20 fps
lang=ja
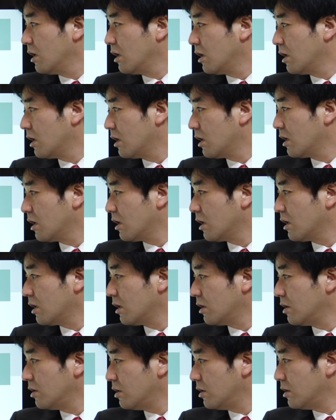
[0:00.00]

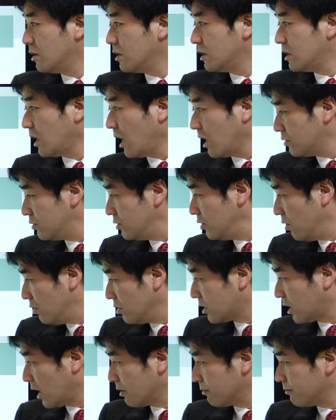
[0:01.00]
えー、
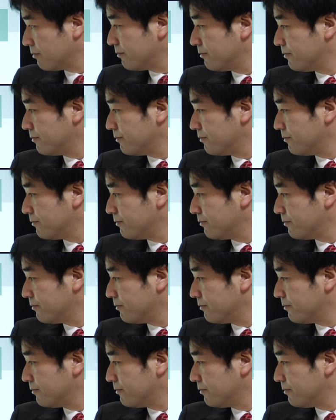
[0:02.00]
104件。